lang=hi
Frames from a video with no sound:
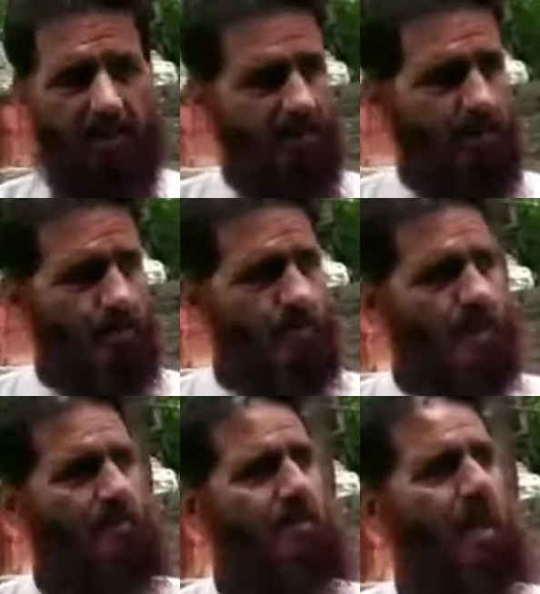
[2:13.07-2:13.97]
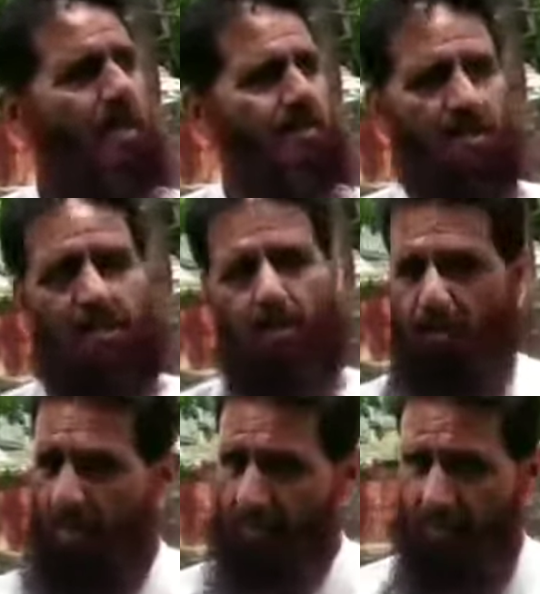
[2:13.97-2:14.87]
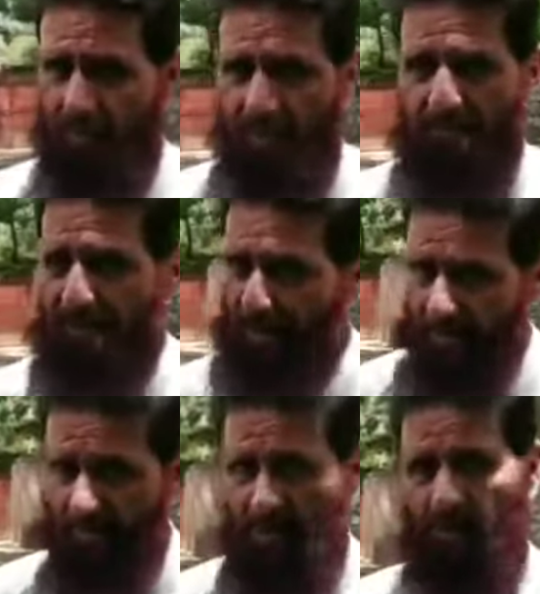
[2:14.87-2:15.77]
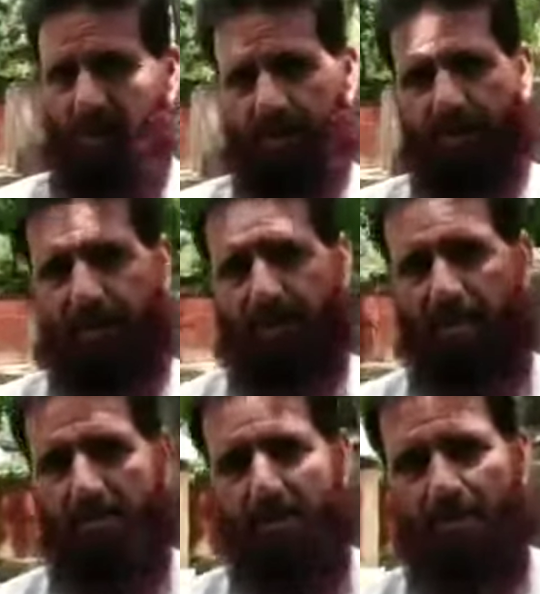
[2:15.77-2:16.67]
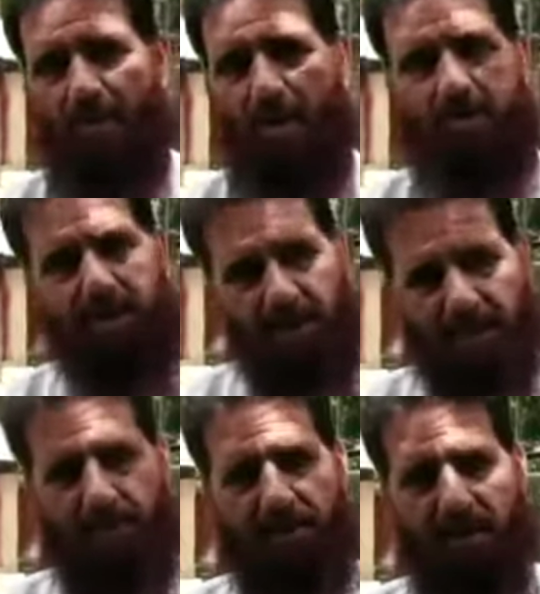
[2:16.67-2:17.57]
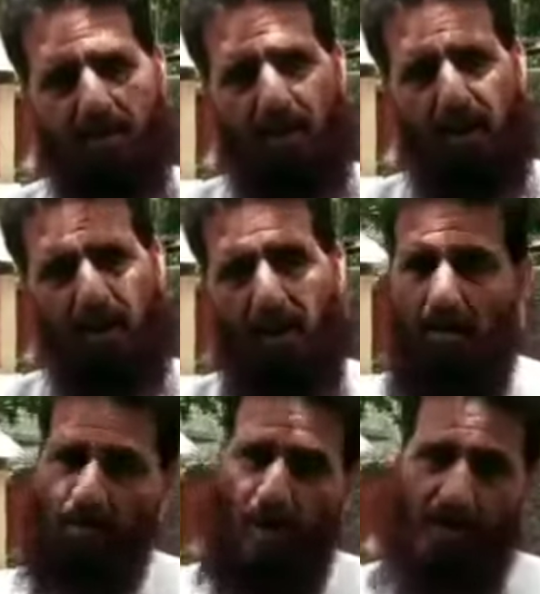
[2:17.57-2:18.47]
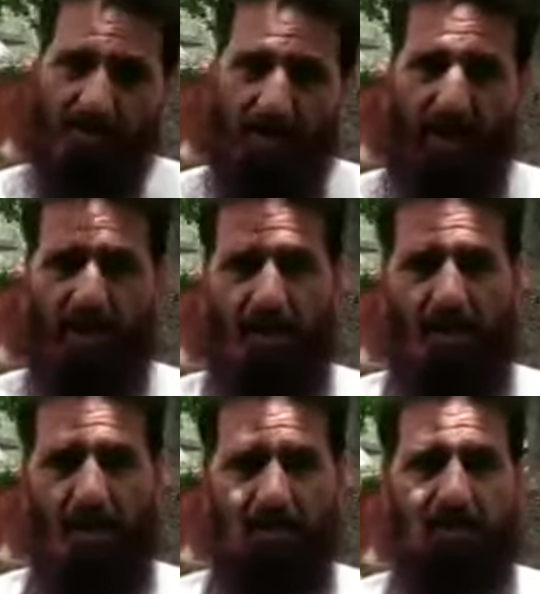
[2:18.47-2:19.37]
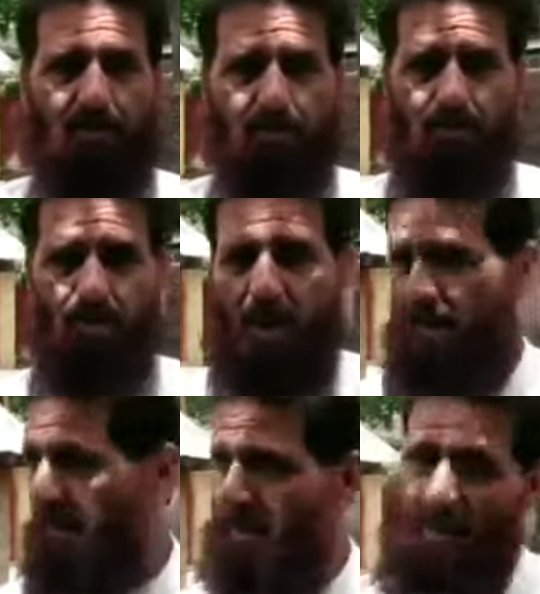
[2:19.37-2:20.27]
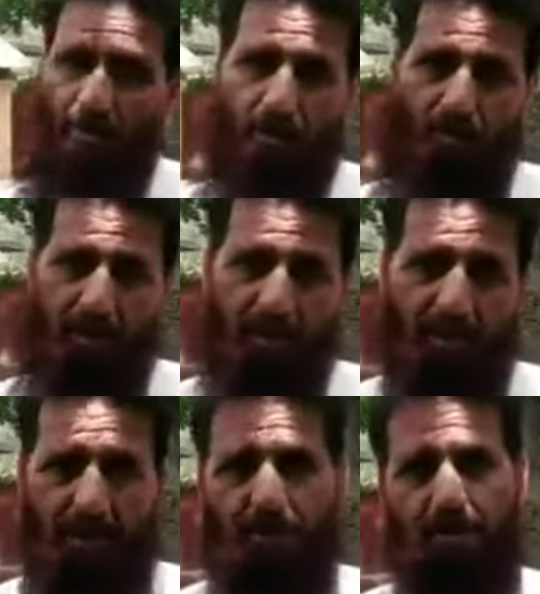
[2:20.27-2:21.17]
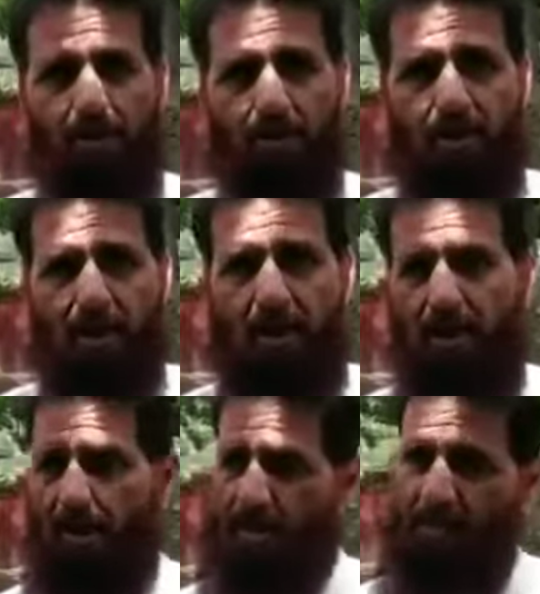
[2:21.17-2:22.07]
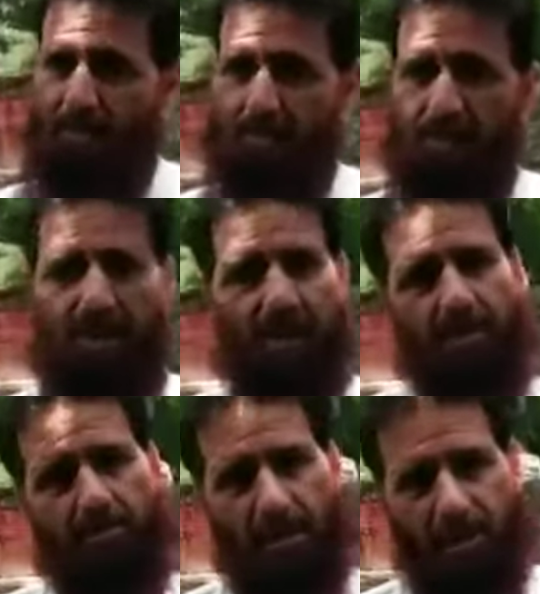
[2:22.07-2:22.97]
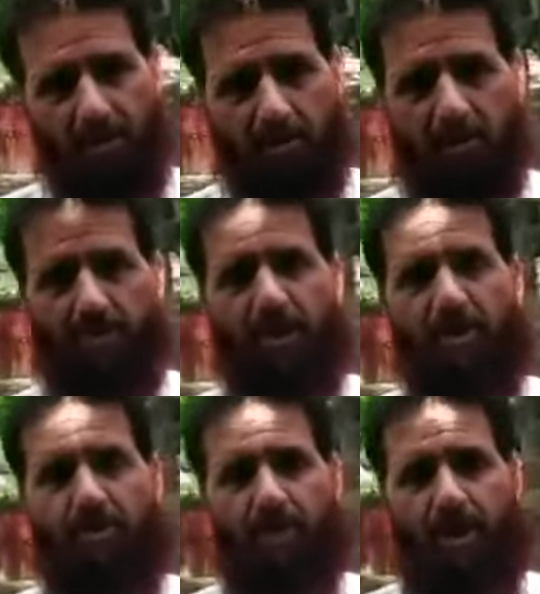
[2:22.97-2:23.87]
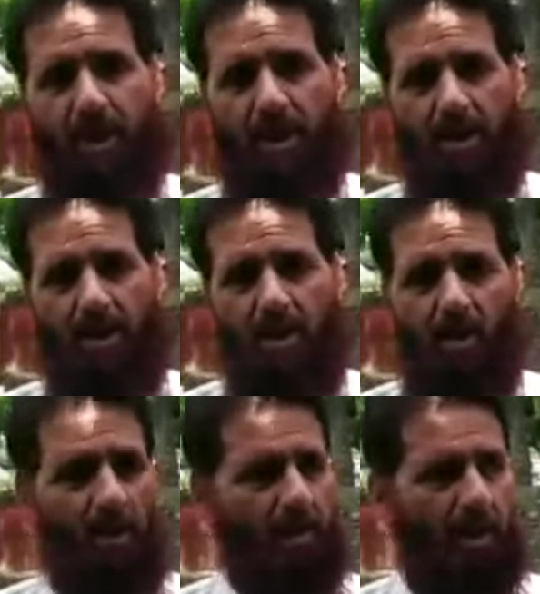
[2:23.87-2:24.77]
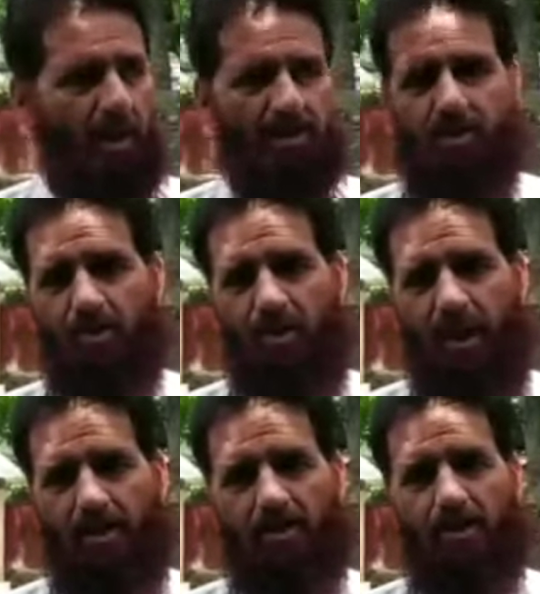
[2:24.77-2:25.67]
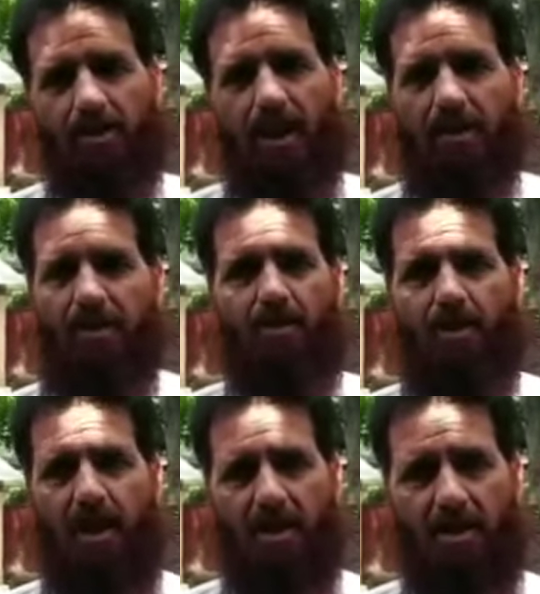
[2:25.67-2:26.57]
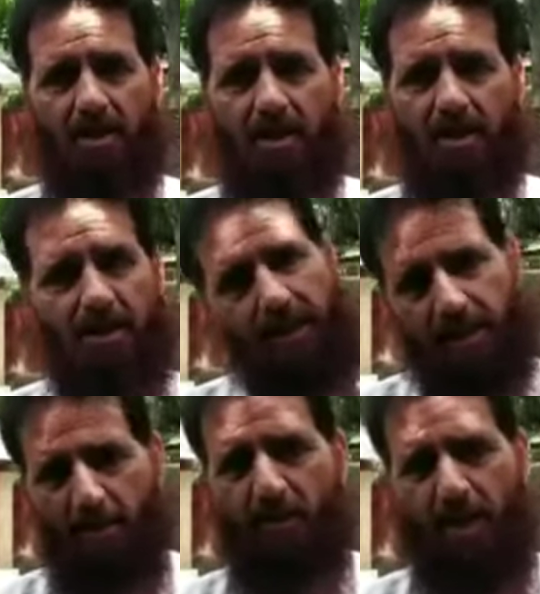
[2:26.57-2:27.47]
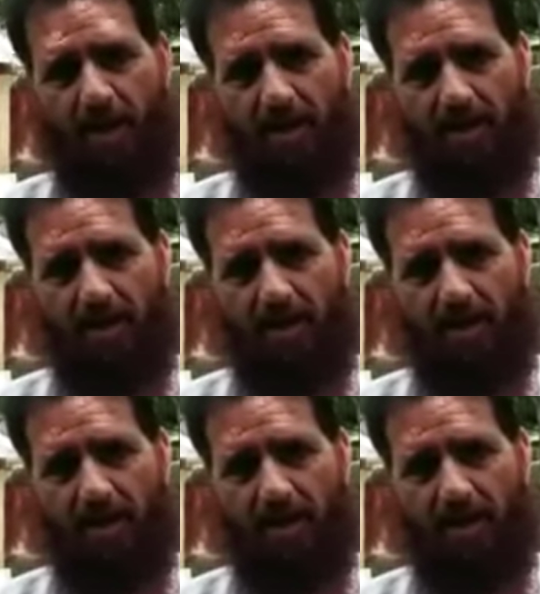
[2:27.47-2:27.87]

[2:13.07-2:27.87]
कि उसने वहाँ से जो कि आपने अभी देखा भी होगा अपने कैमरा में उसको आपने कैच भी किया होगा वहाँ से आके आंधी ने उसको उठा के लाया और मेरा गेट भी तोड़ दिया रफ़ीक अहमद ख़ान के मकान को भी नुकसान पहुँचा और अल्लाह का शुक्र है कि कोई जानी नुकसान नहीं हुआ